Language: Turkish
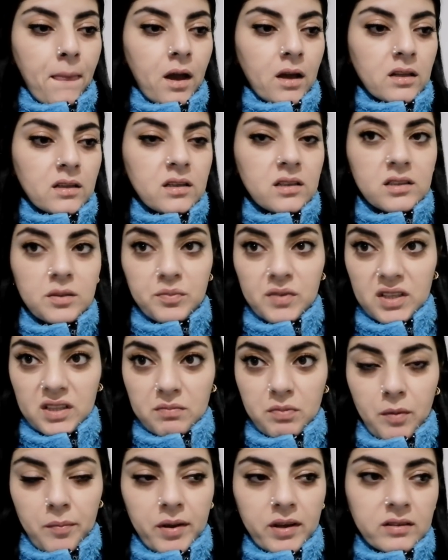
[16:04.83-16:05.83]
Hani gidip
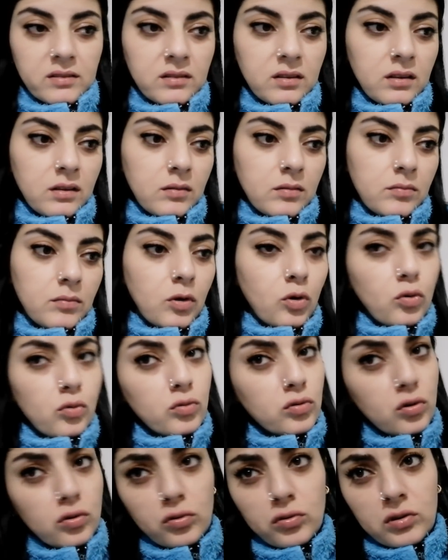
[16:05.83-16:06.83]
gitmemekte. Ve
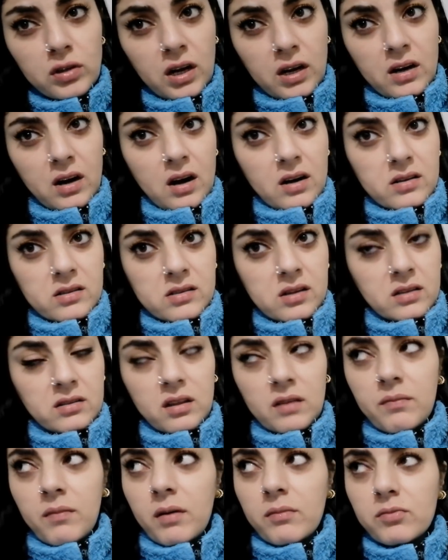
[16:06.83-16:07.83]
o onun kararı
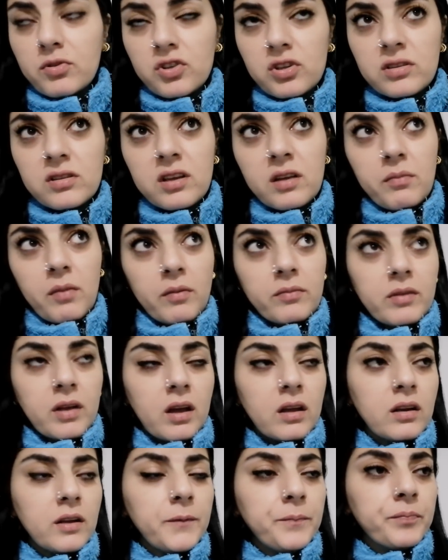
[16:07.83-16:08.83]
zaten ben bir şey diyemem
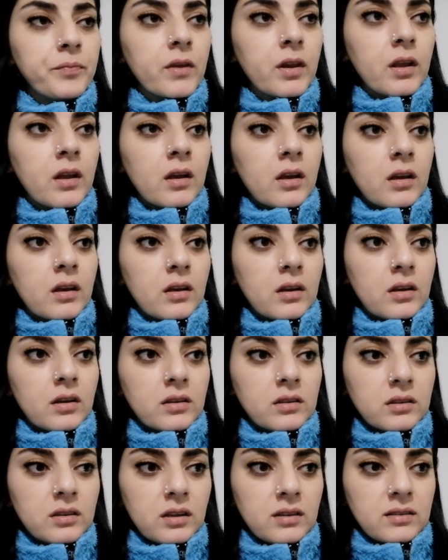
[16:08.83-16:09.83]
yani. Ee,
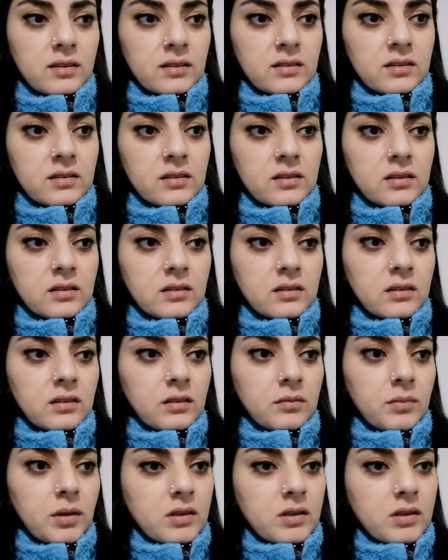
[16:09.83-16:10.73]
yine tedirgindi.